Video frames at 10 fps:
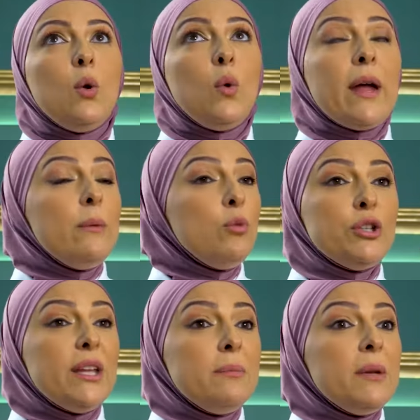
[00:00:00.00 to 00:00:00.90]
وكان
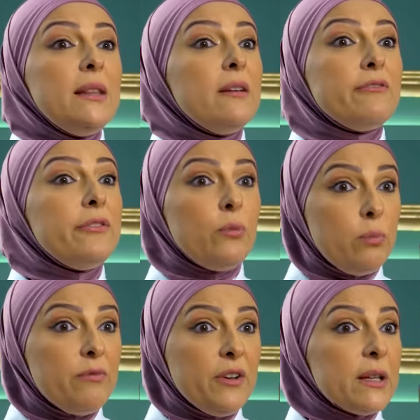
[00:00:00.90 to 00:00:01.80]
محترم جدا في
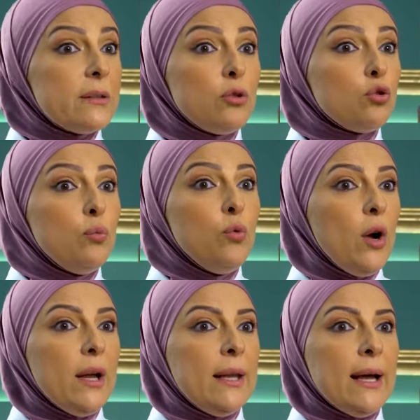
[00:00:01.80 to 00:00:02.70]
فكره
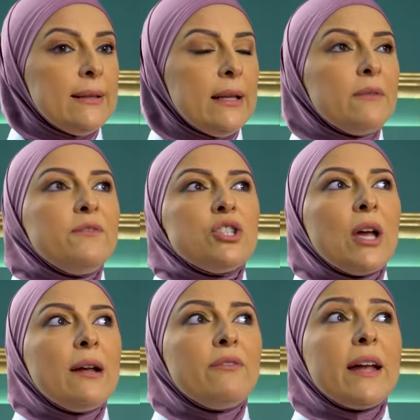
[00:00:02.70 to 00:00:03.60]
الطموح اللي عندنا مفيش
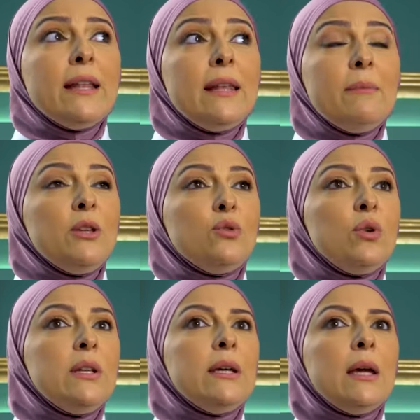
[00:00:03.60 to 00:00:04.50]
حاجه فكان دايما
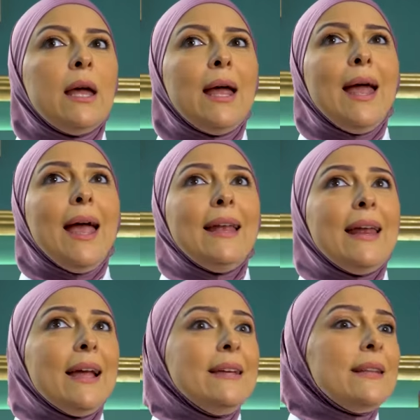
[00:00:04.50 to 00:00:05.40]
يقول لي
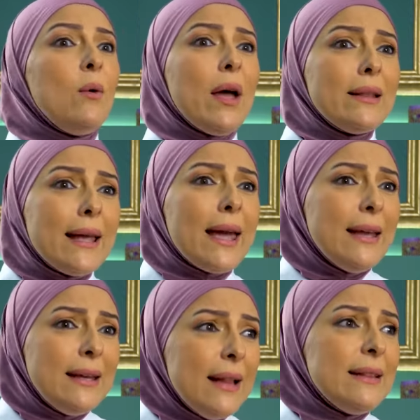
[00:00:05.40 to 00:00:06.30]
انا يعني
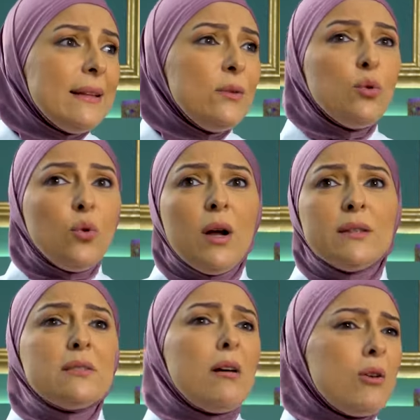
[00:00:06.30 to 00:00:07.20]
تخيلت انكم
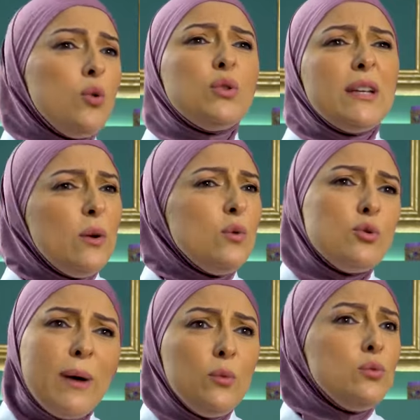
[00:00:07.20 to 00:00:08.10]
هتتخرجوا
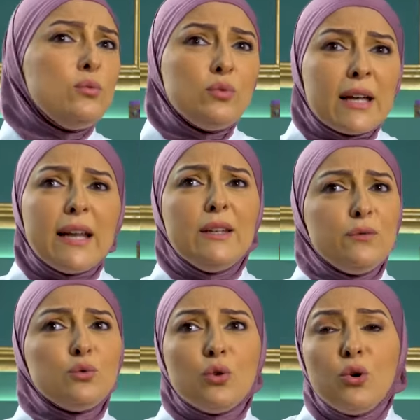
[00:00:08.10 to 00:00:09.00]
وتتجوزوا بقى
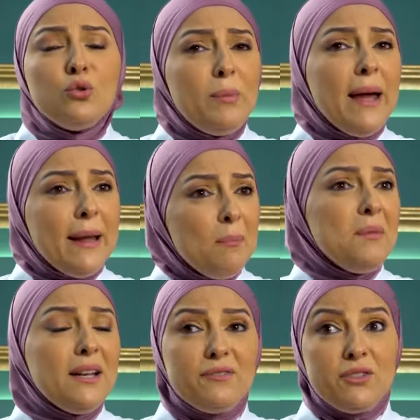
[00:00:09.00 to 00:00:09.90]
وتخلفوا وتقعدوا بقى
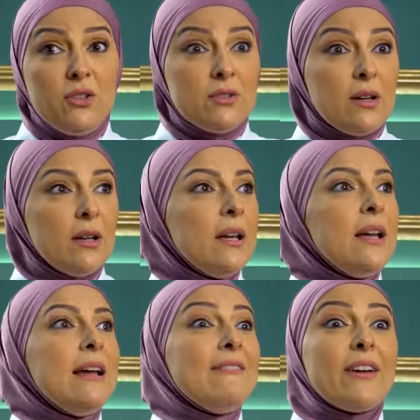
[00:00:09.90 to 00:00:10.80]
جنبينا في طنطا
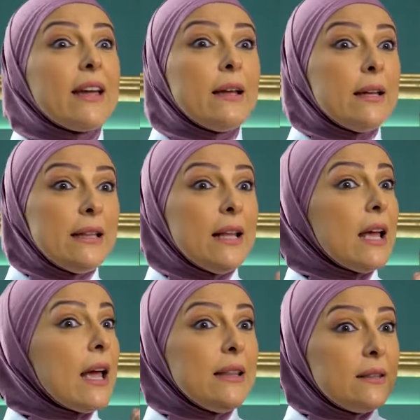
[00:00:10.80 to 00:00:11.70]
فجيت
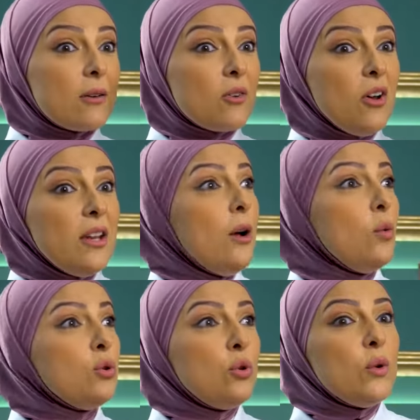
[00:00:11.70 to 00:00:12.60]
انا خدت الرايه
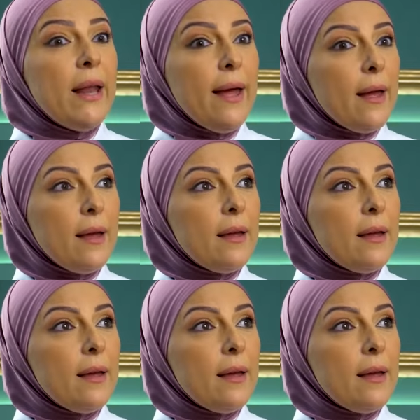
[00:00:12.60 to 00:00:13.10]
وقلت له لا